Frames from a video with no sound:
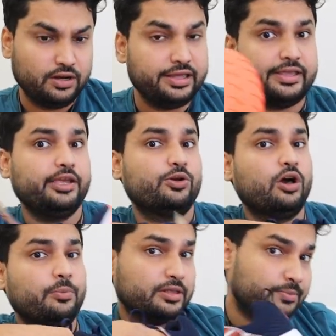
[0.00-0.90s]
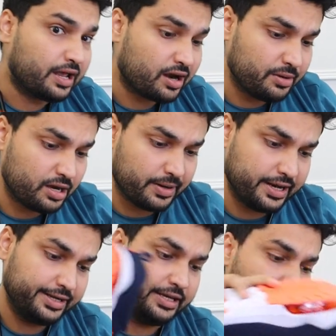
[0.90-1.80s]
लेकिन इग्नोर मत मारना मेरे
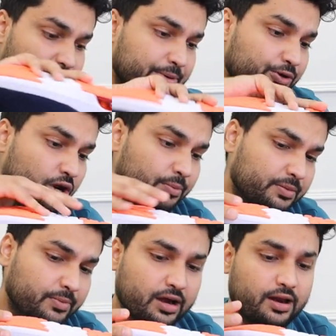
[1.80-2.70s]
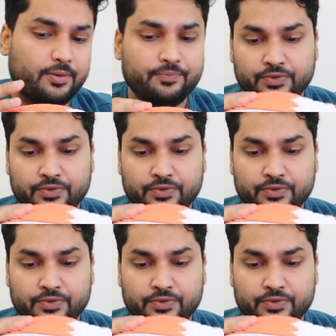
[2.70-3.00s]
भाई ठीक है आप इग्नोर मत मारना